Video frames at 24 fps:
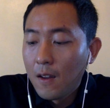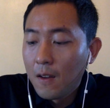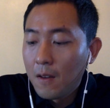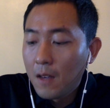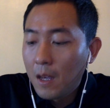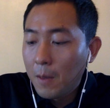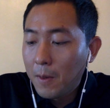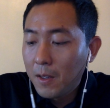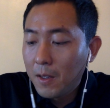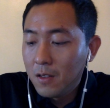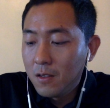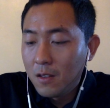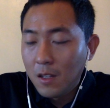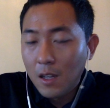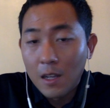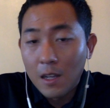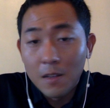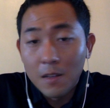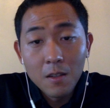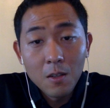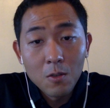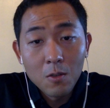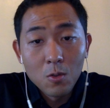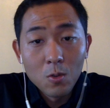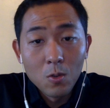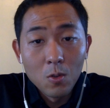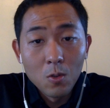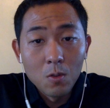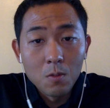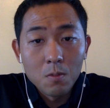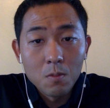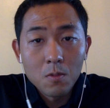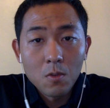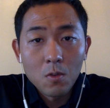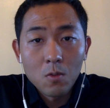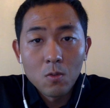해봤는데 안
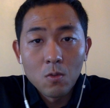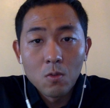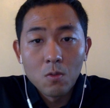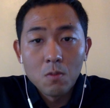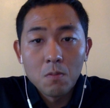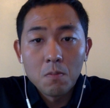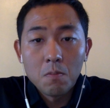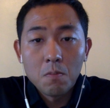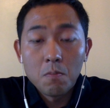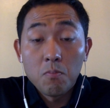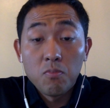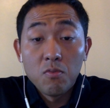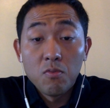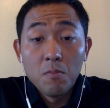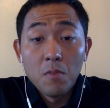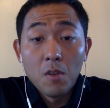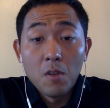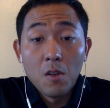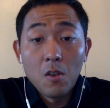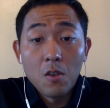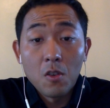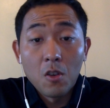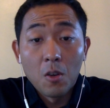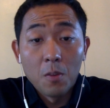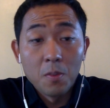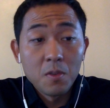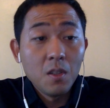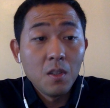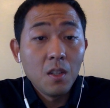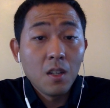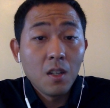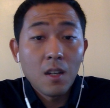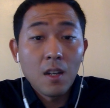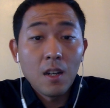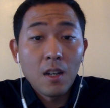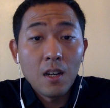되고 저도 분별력이
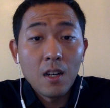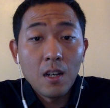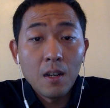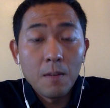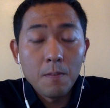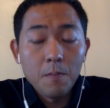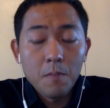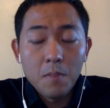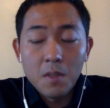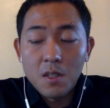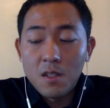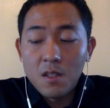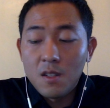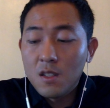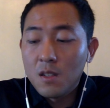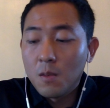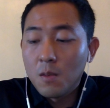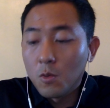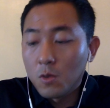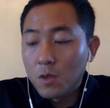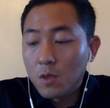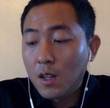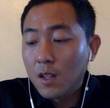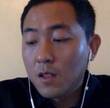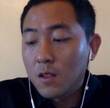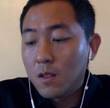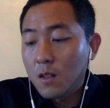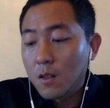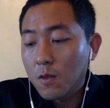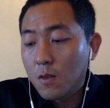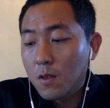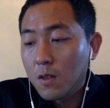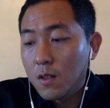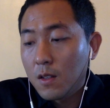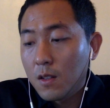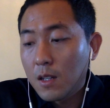없으니까 비즈니스를 못
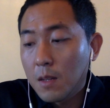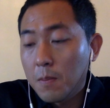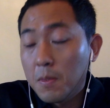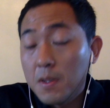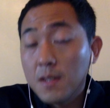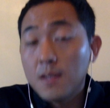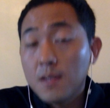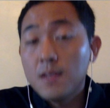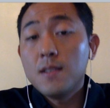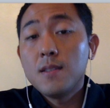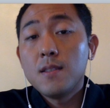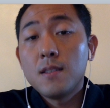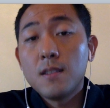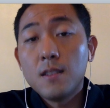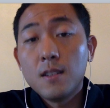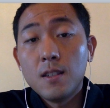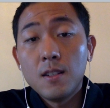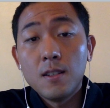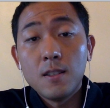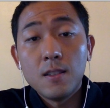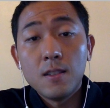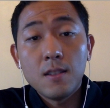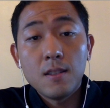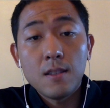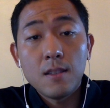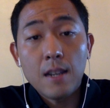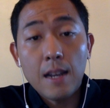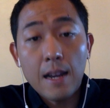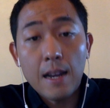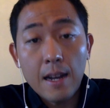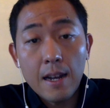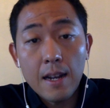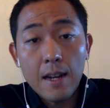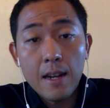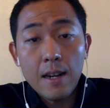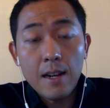하겠더라고요. 그러니까 비즈니스를
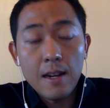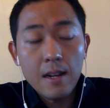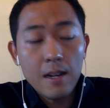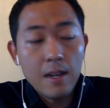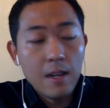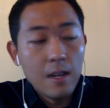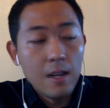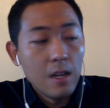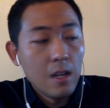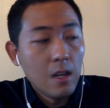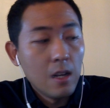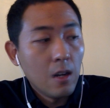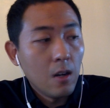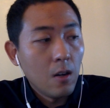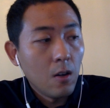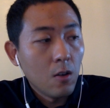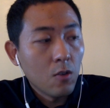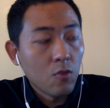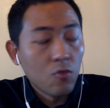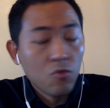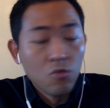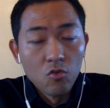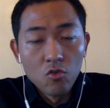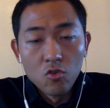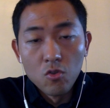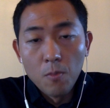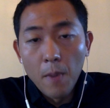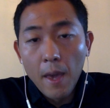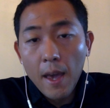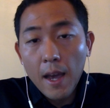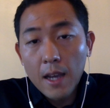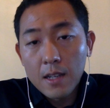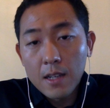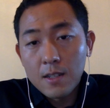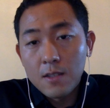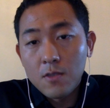잘 어, 궁금해
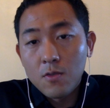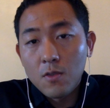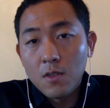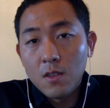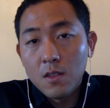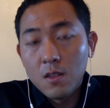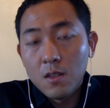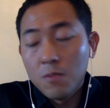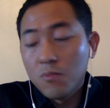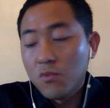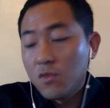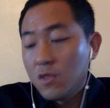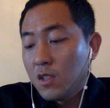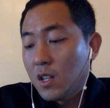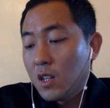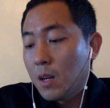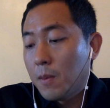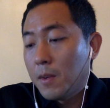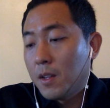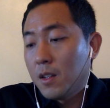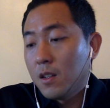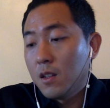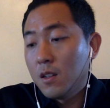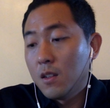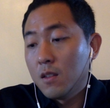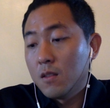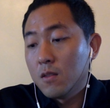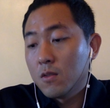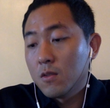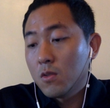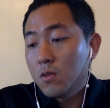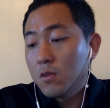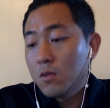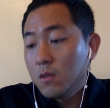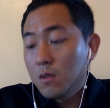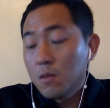하실 수 있는 분이라면은
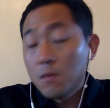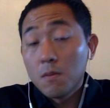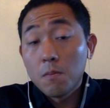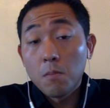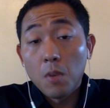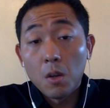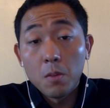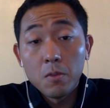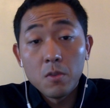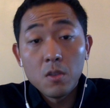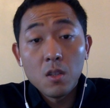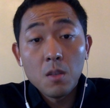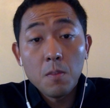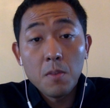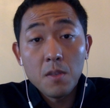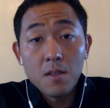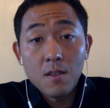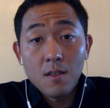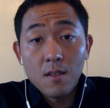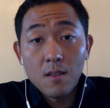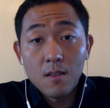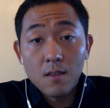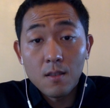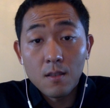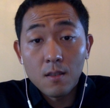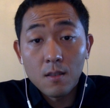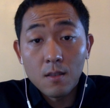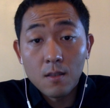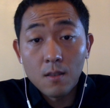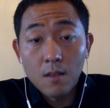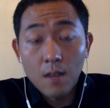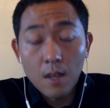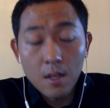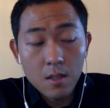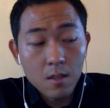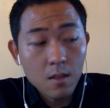저는 버블티
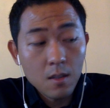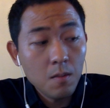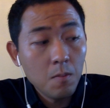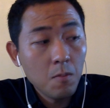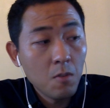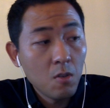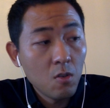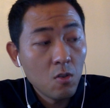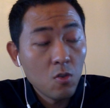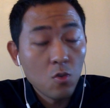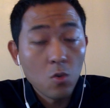비즈니스 하시면은